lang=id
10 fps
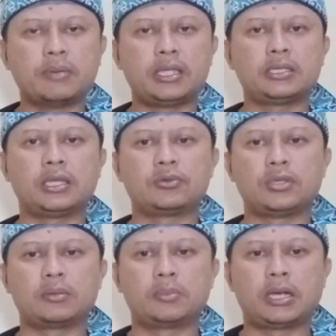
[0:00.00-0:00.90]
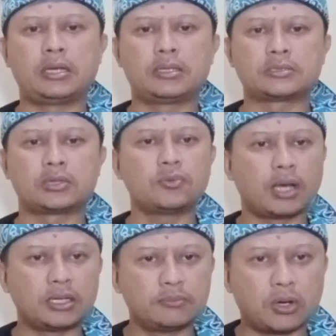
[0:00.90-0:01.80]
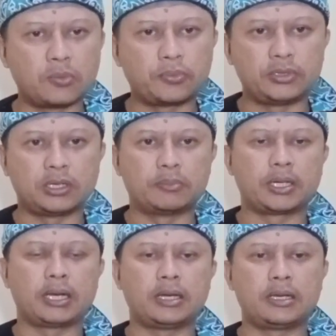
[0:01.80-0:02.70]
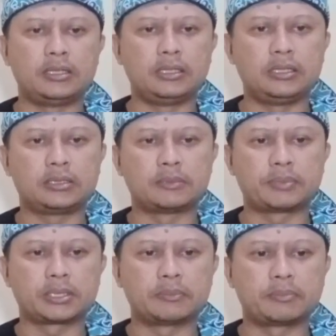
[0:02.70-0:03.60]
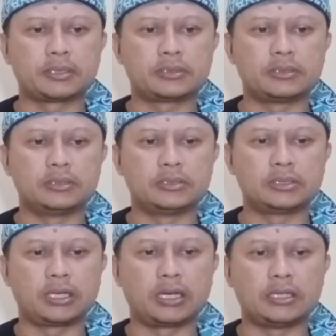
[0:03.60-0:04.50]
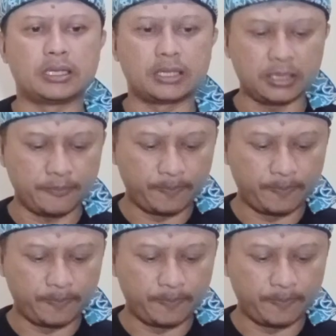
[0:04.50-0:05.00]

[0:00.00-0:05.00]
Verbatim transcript: baik itu yang berada di kesatuan maupun yang berada di tempat-tempat e, gerilya,